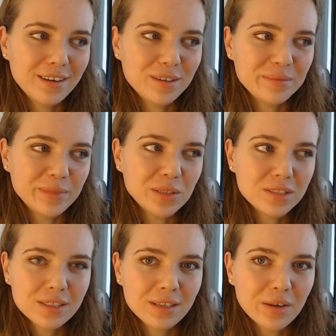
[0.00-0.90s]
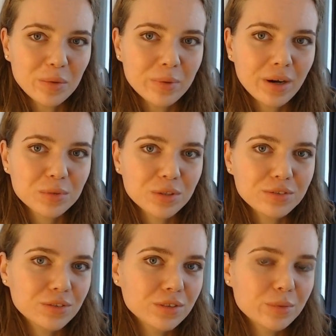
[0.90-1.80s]
Euh, il y a aussi un aéroport à
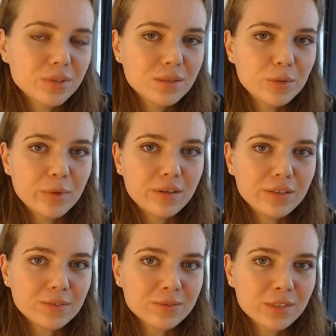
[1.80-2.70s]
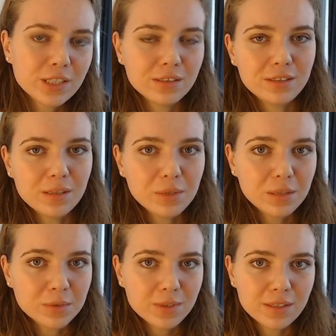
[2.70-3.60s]
Pskov, donc c'est possible de prendre l'avion. J'ai des amis
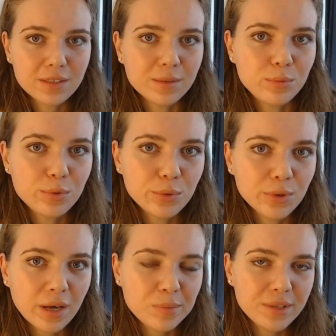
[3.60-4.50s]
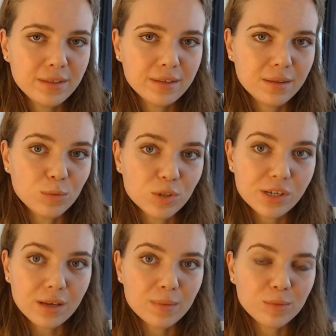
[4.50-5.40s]
qui m'ont dit que c'était plus rapide et moins
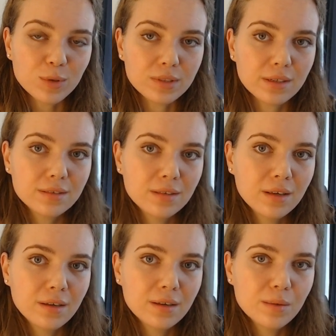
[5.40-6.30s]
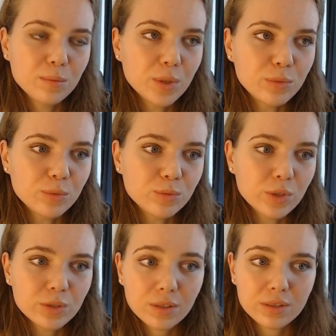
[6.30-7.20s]
cher même que le train. Mais bon,
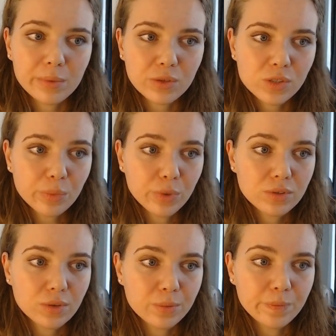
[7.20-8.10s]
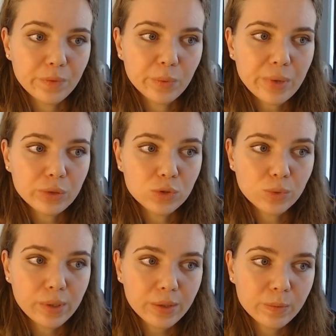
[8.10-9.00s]
moi le train ça m'arrangeait parce qu'on hum, part le
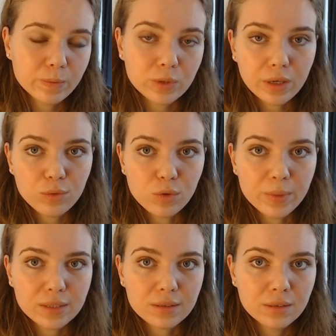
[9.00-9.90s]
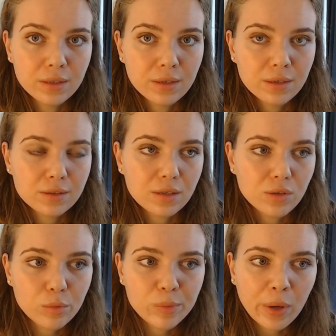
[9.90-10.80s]
soir, on arrive le matin, ça
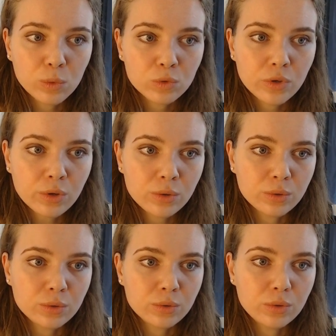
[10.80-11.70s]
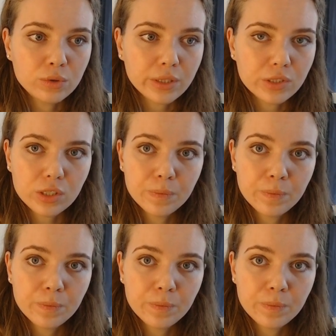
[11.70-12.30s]
dure à peu près 11 heures le, trajet.